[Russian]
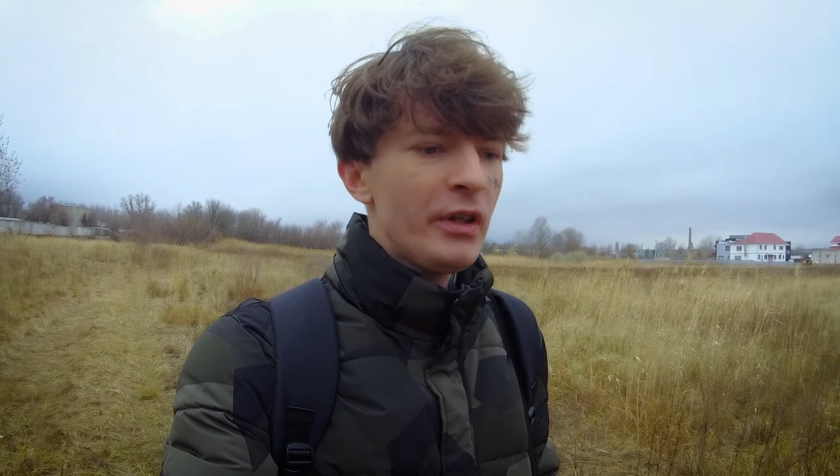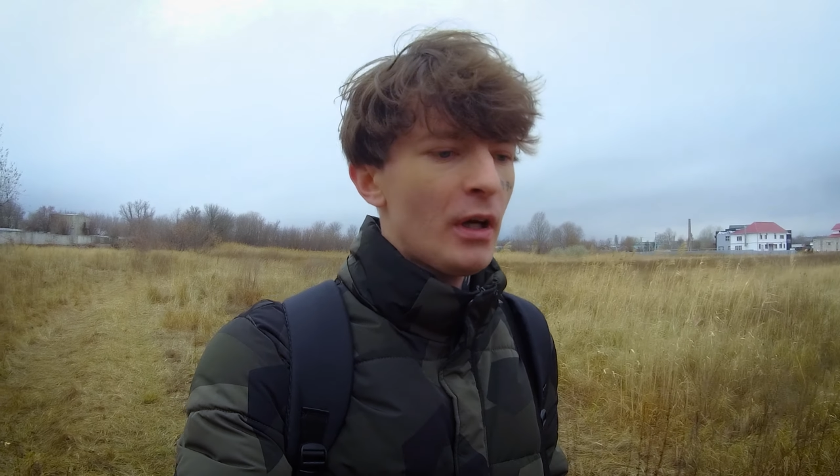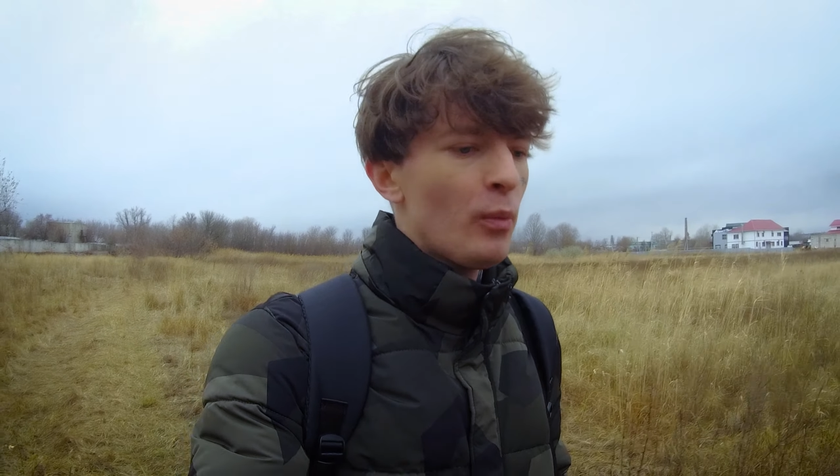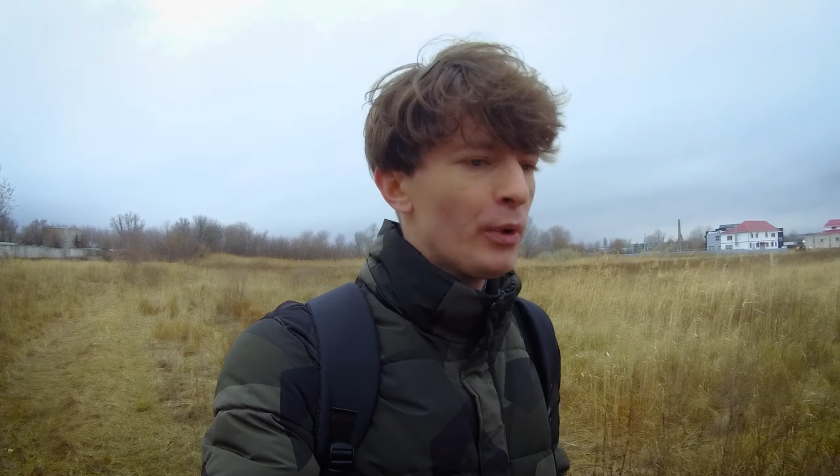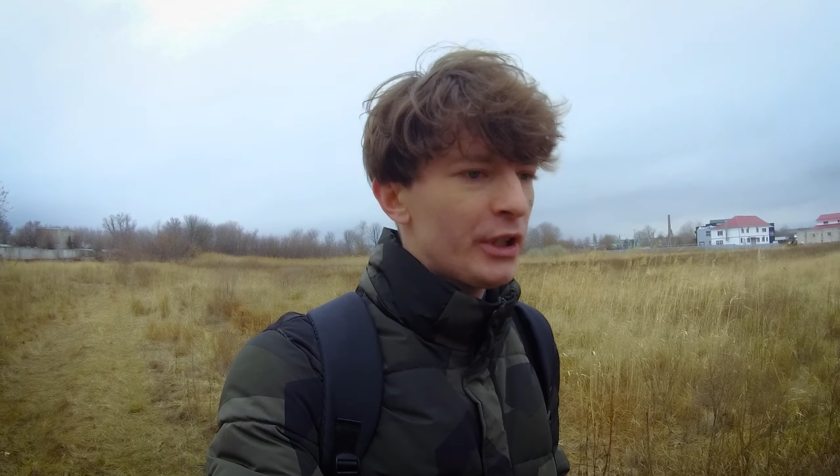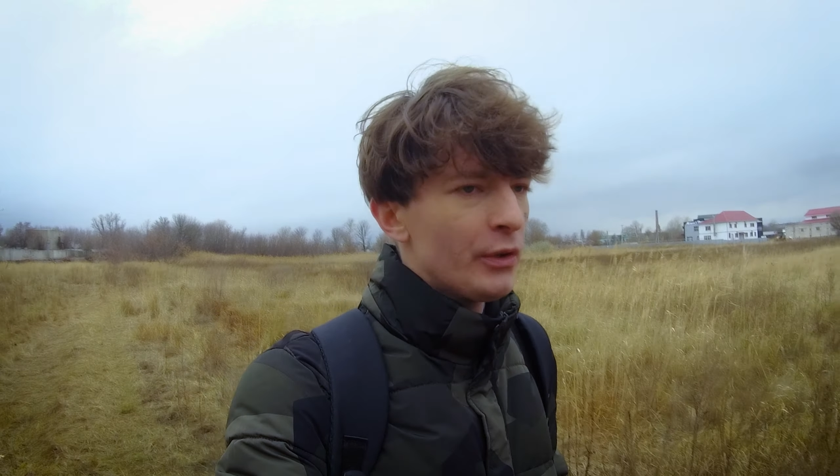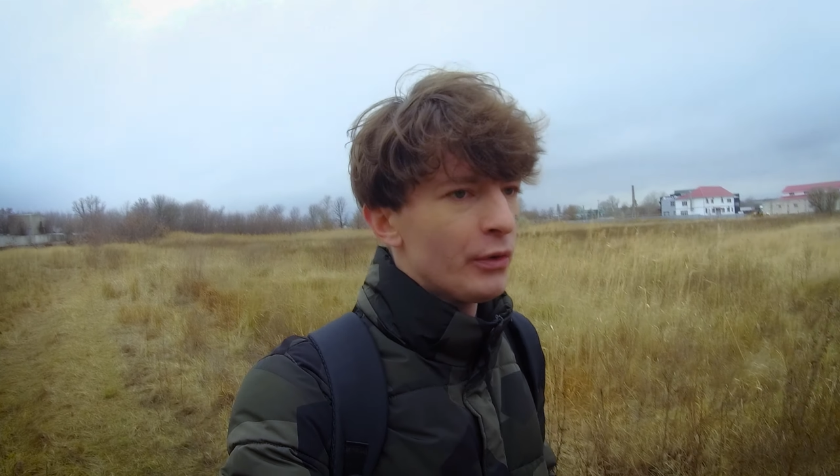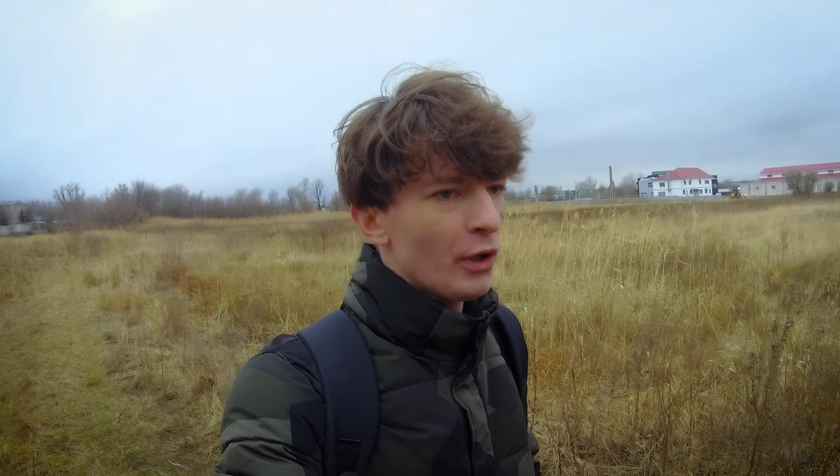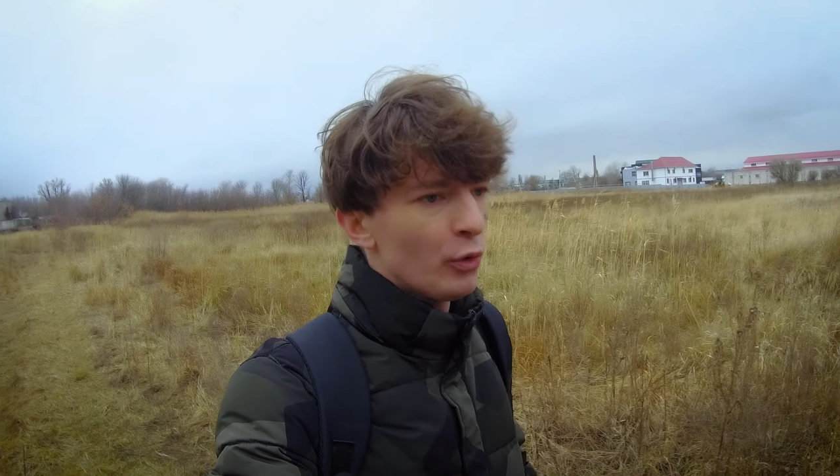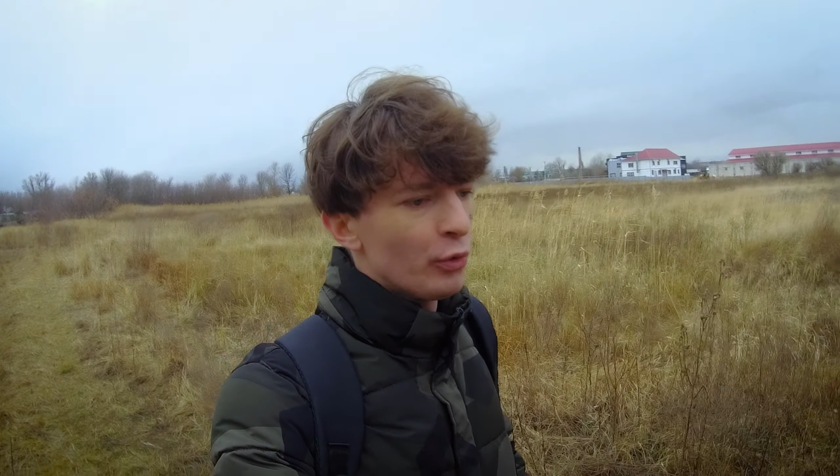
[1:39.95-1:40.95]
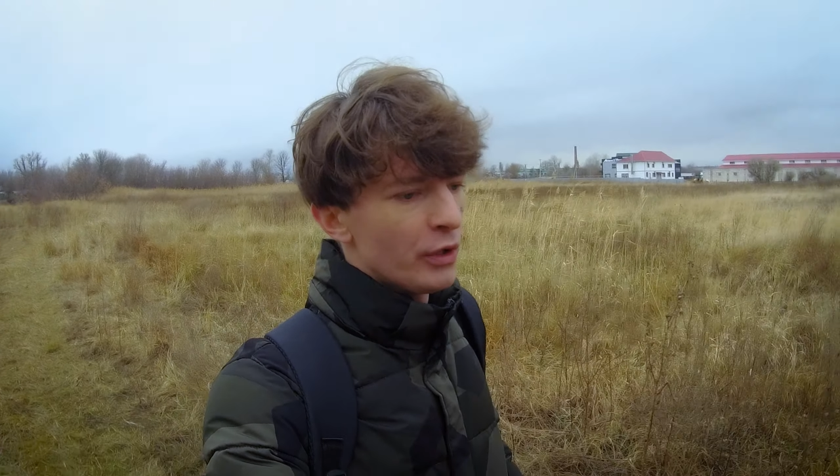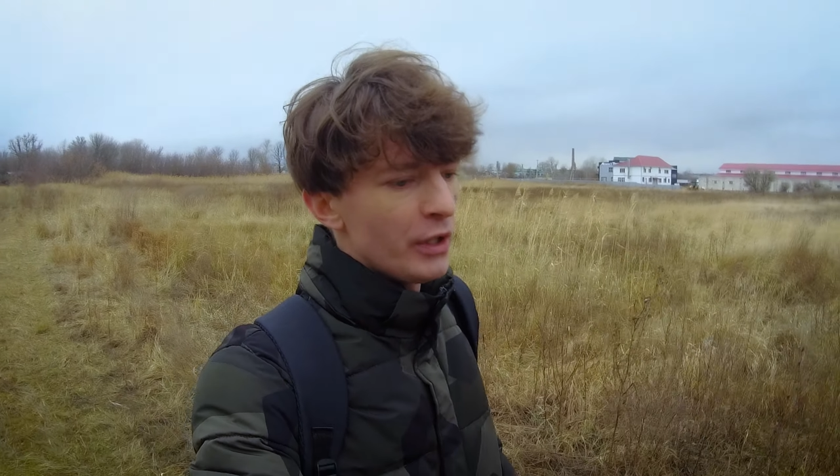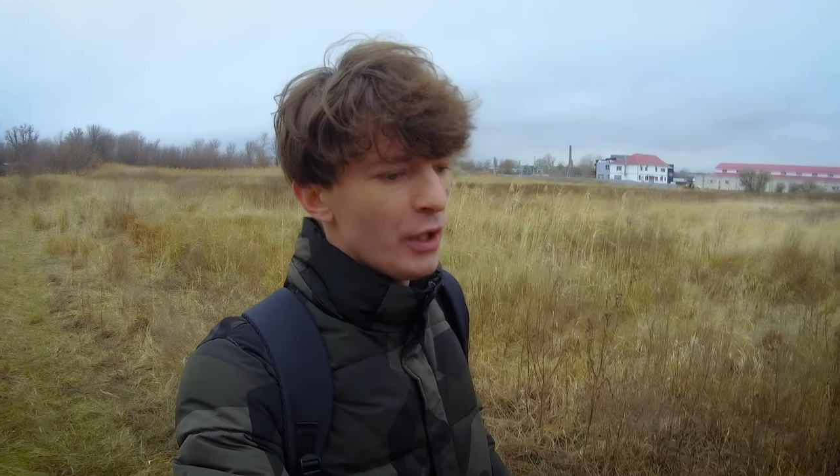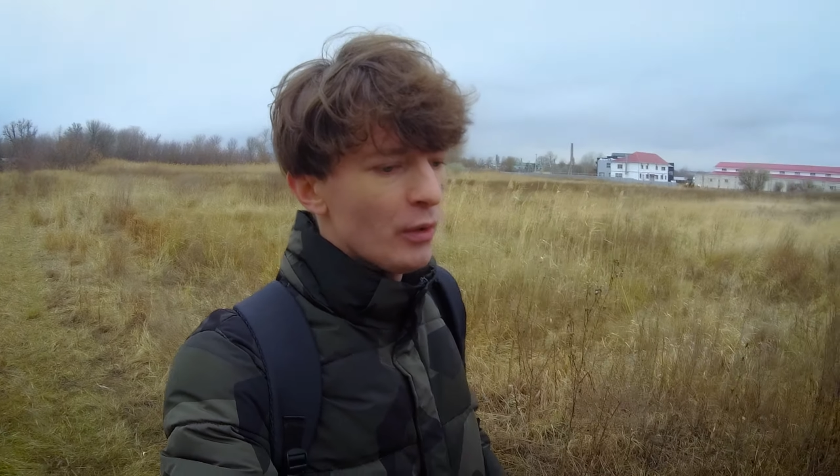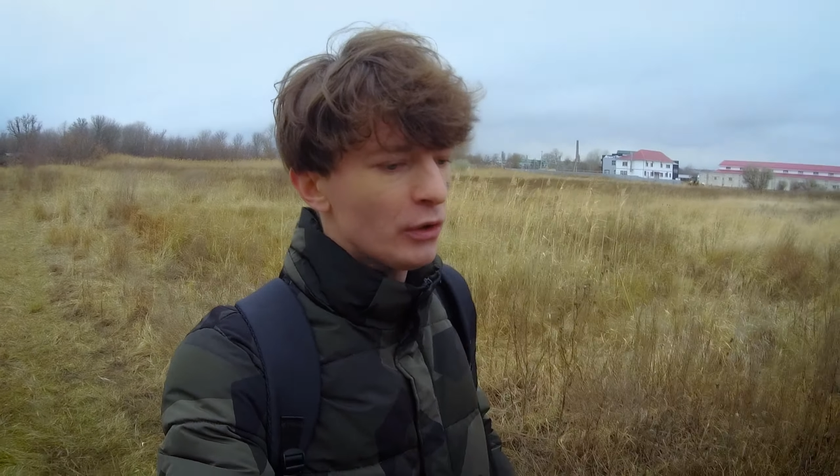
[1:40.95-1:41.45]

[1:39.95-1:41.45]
никому подкидывать какую-нибудь идею,